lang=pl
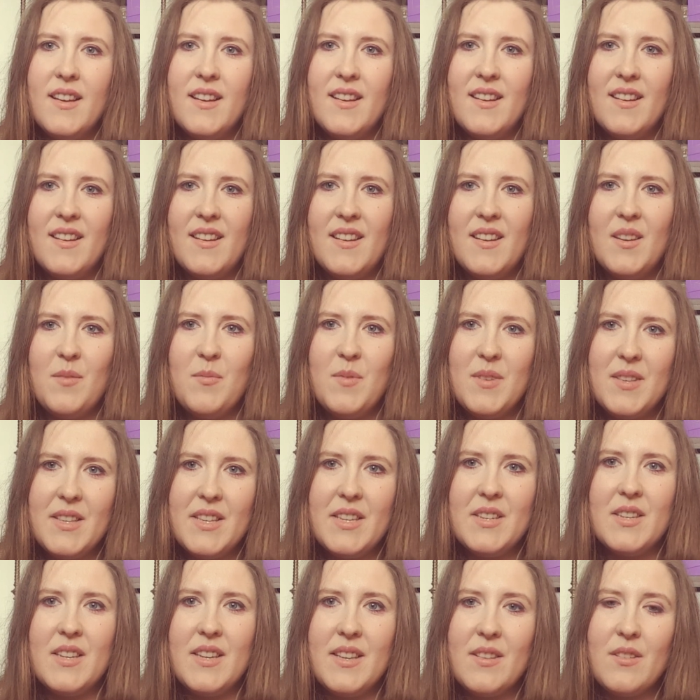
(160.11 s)
e, i
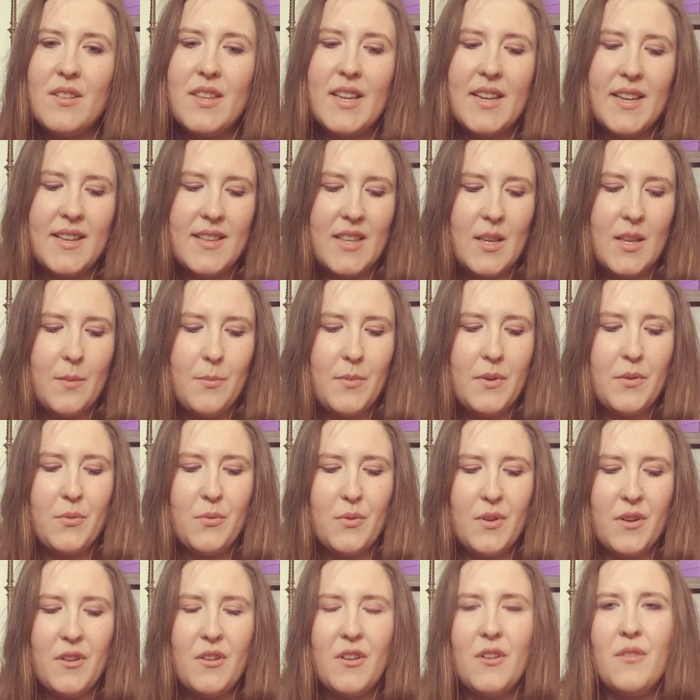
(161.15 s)
myślę, że jest to taki zapach,
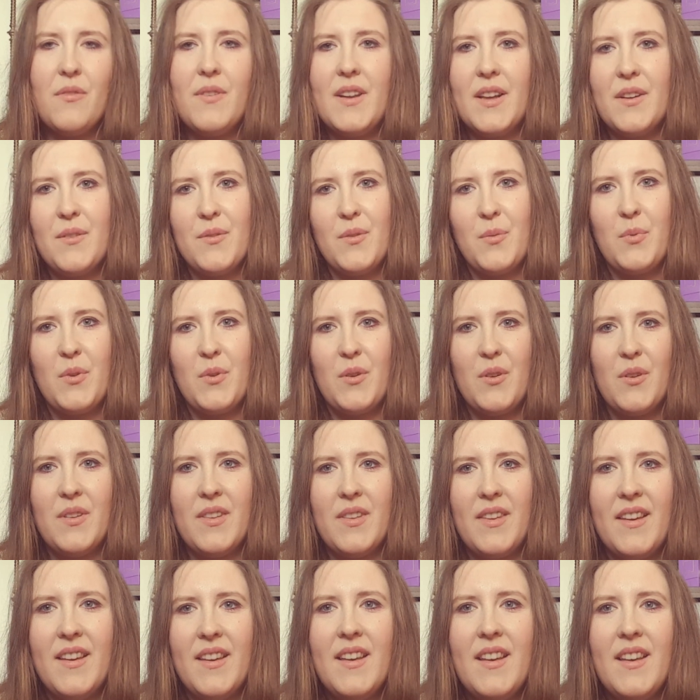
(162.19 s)
którego flakon
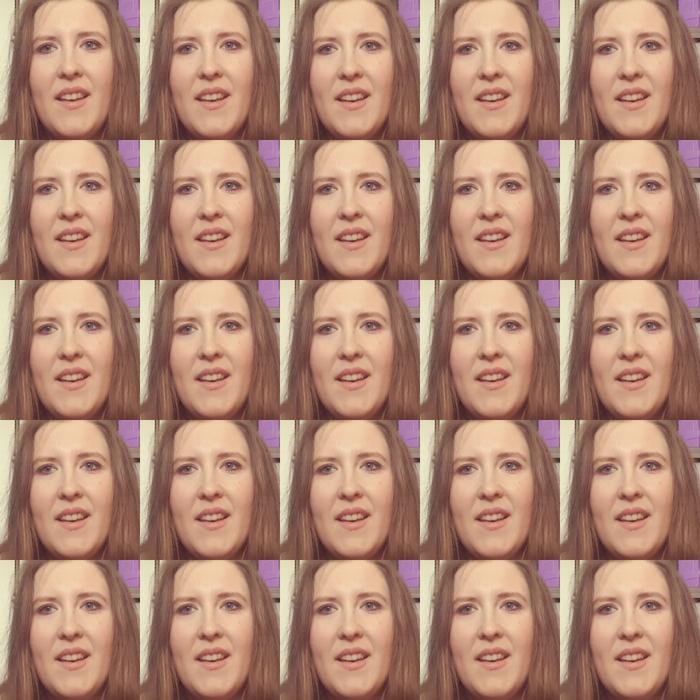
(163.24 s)
spokojnie